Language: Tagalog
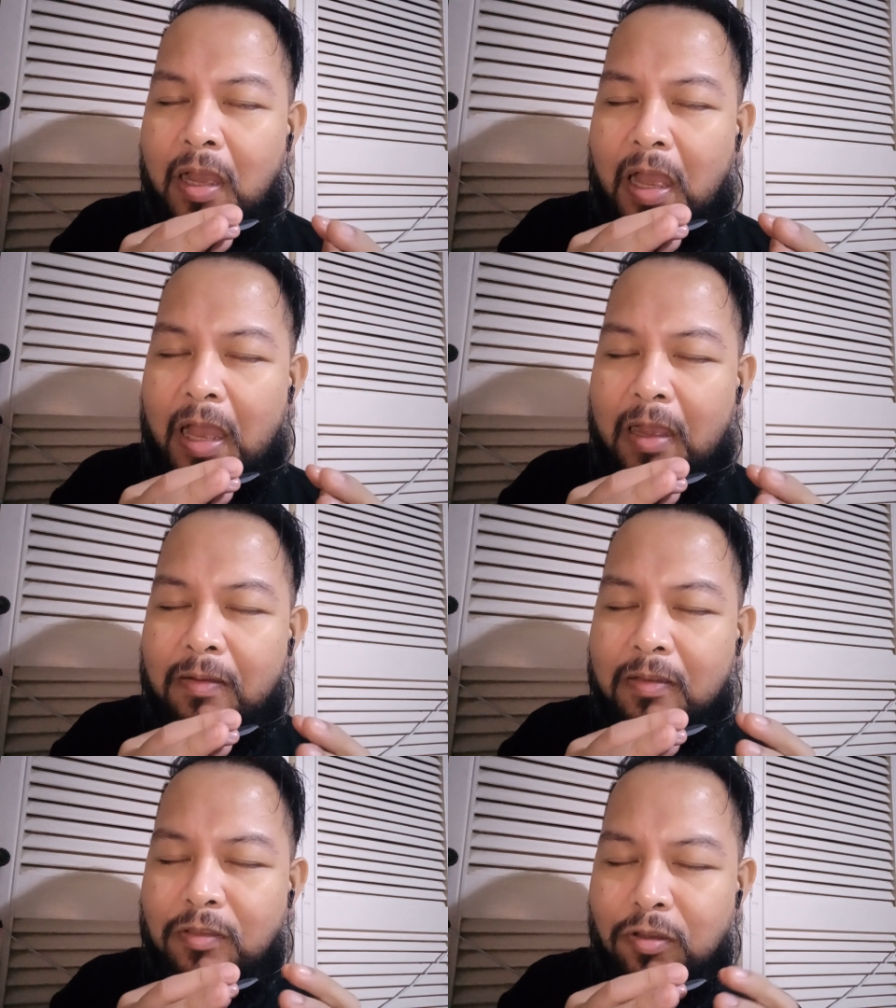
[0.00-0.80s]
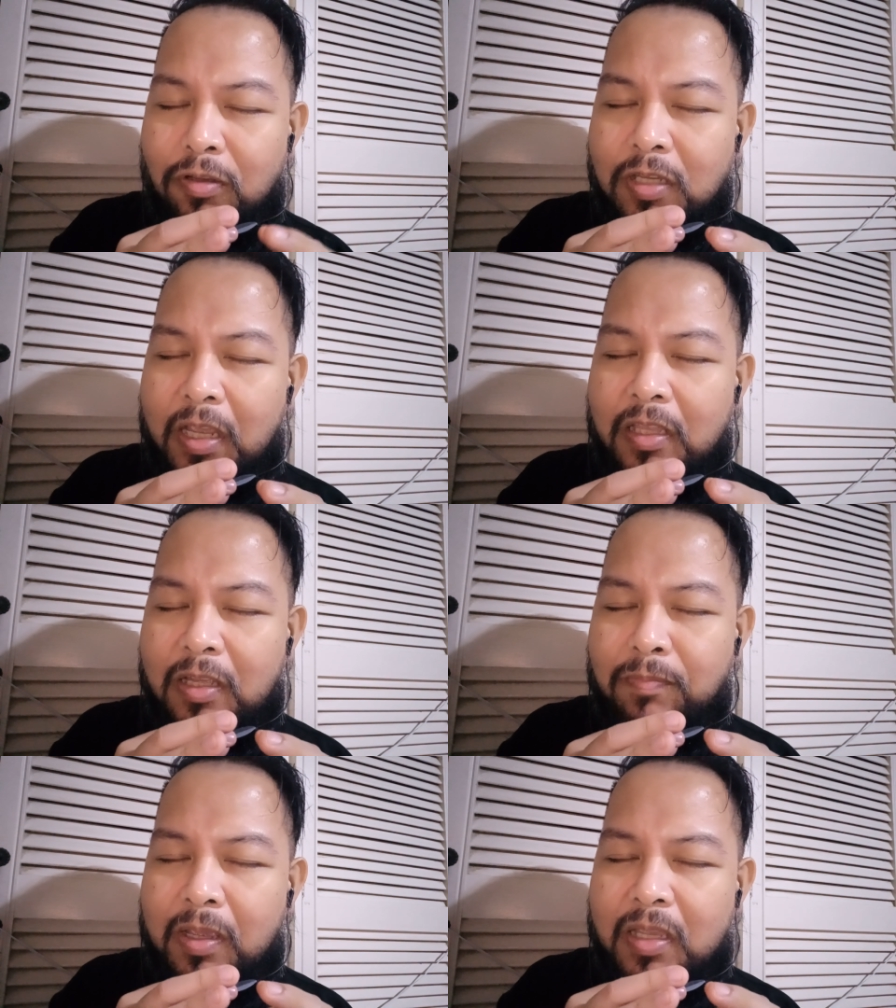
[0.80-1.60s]
ang Diyos ay
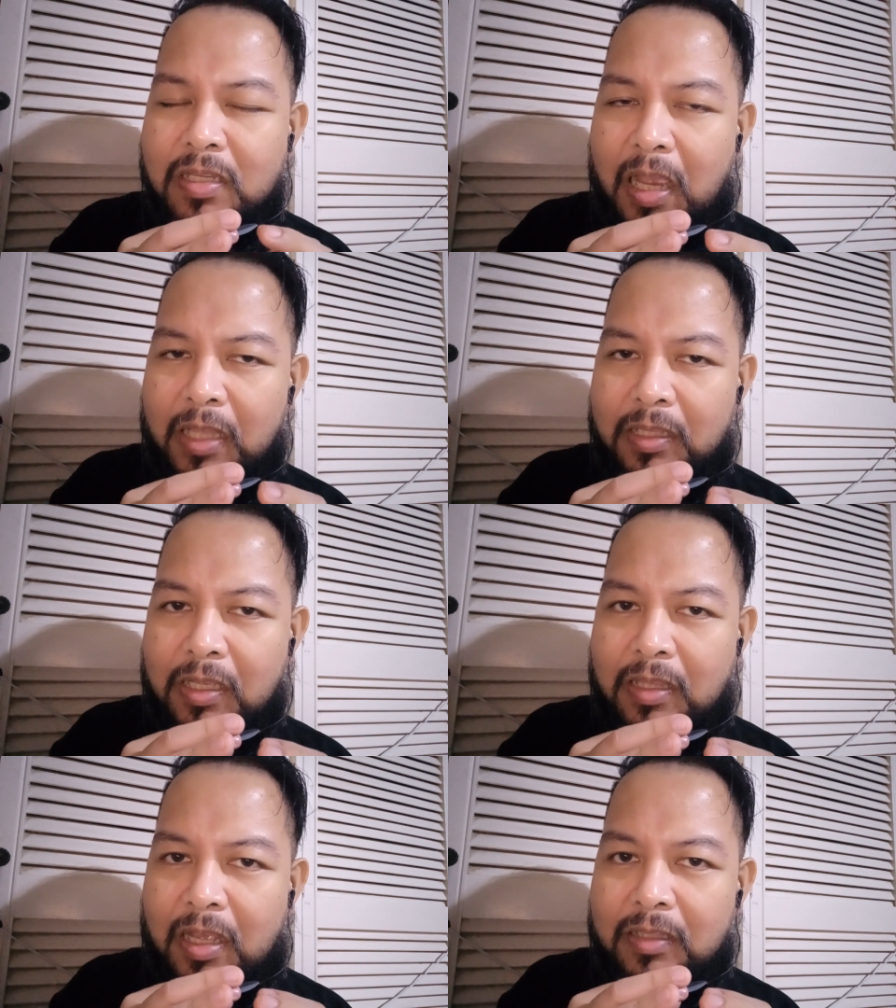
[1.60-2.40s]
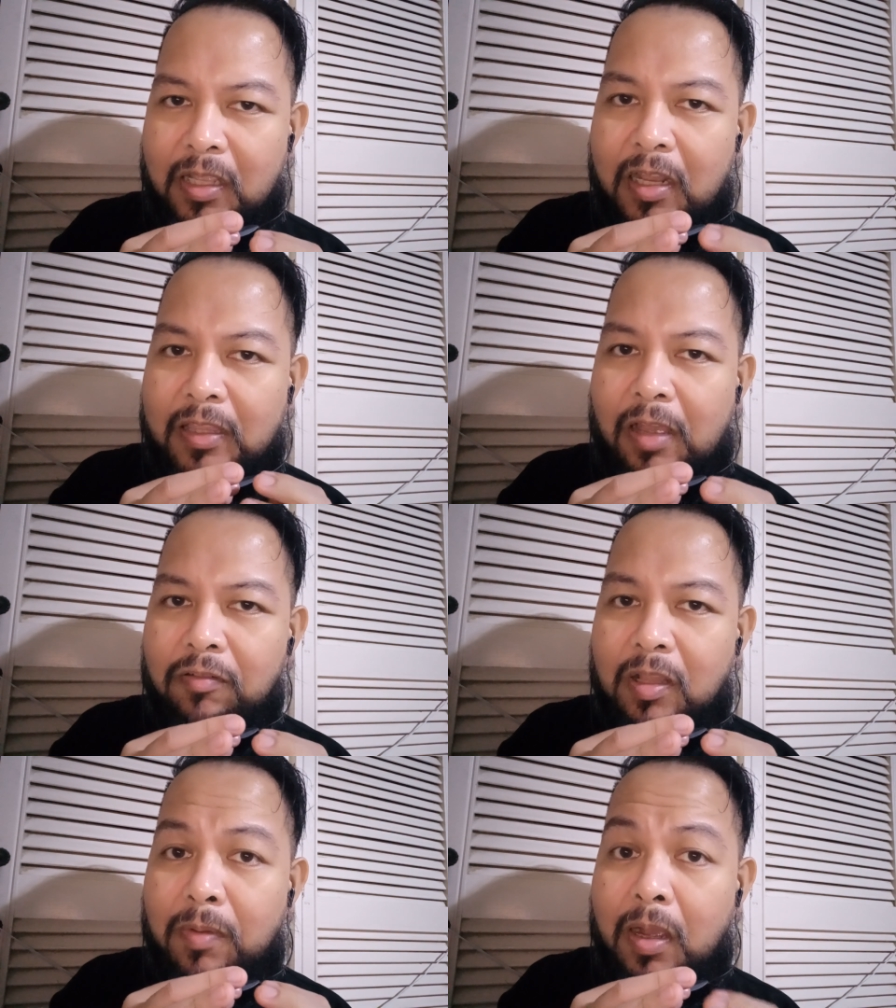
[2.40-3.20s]
nagbigay sa atin ng tinatawag
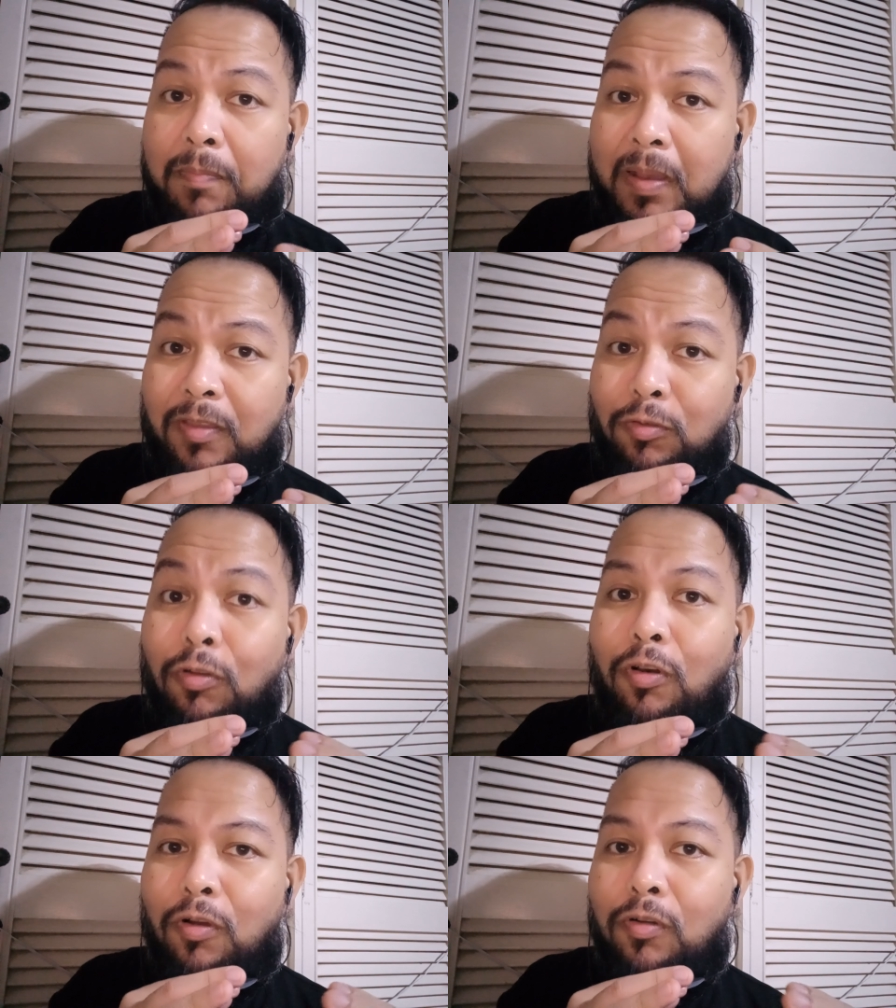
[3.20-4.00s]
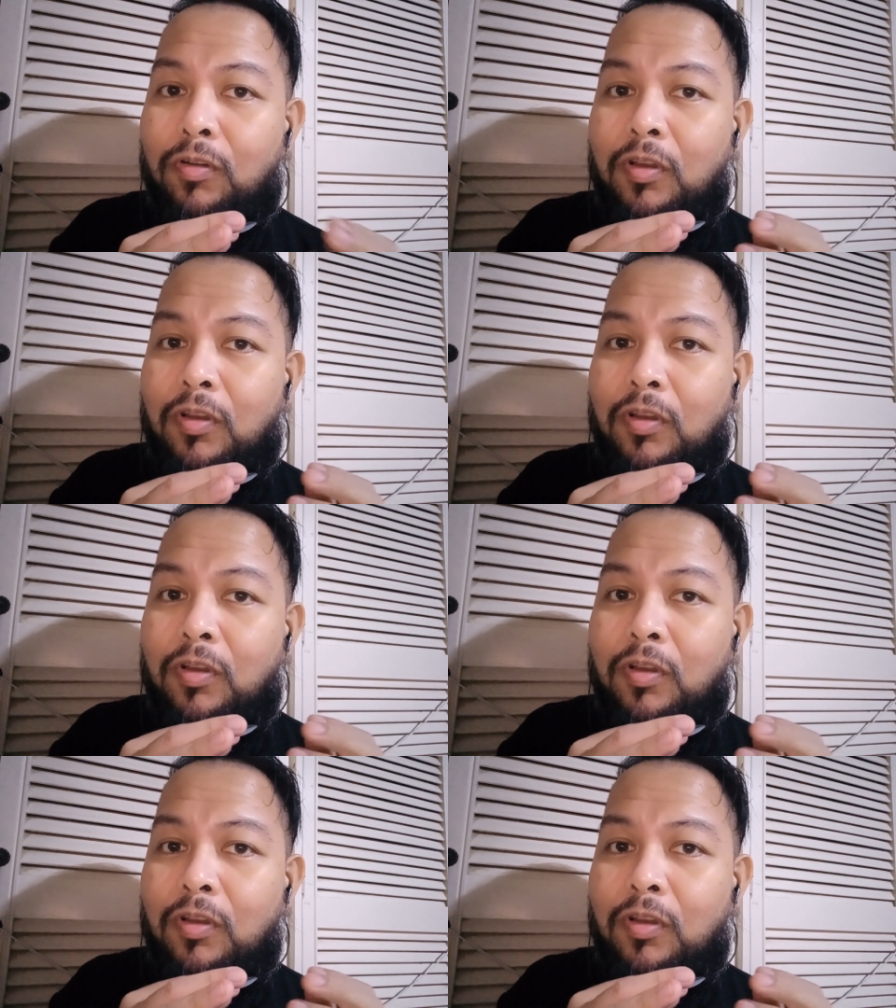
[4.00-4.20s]
na mga pantulong.